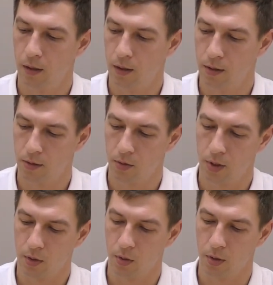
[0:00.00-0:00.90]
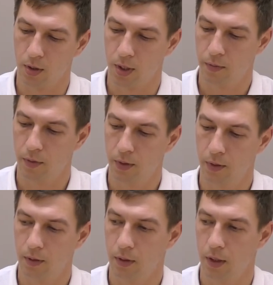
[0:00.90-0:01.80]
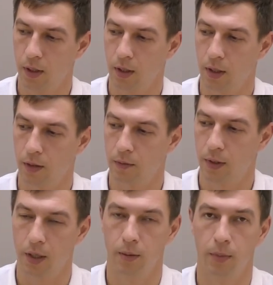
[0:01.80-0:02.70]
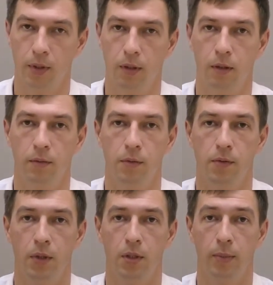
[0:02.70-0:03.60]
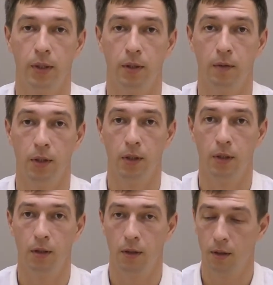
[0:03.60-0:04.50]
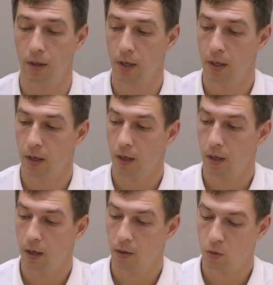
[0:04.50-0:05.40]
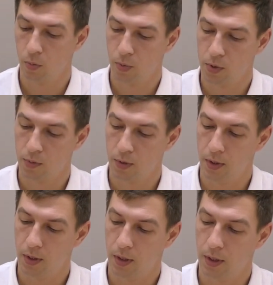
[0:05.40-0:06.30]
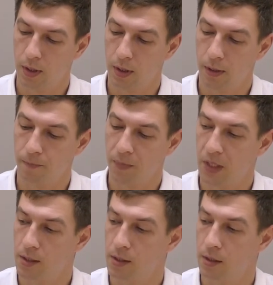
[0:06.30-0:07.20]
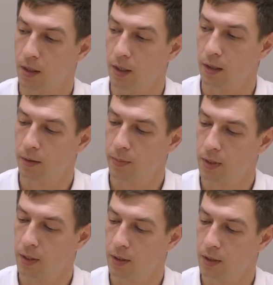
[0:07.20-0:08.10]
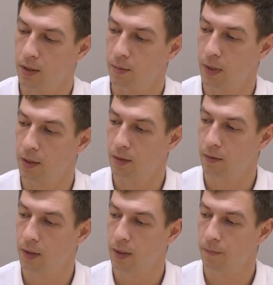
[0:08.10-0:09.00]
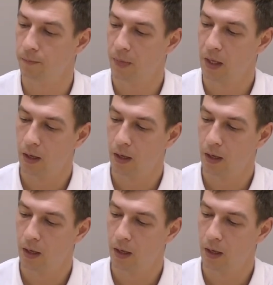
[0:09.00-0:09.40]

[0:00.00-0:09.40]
Есть вот такой графит, а вторая модель в цвете матовый никель. Корпус светильника из стали, покрытие матовое.